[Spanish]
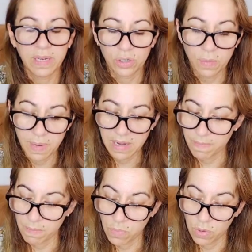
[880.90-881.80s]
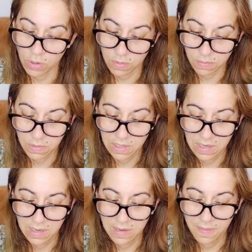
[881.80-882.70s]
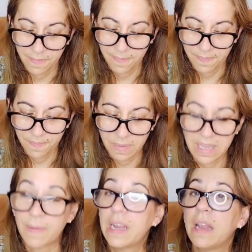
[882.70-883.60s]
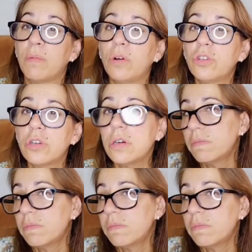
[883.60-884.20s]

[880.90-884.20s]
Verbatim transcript: súper mono. Para llevar en el bolso,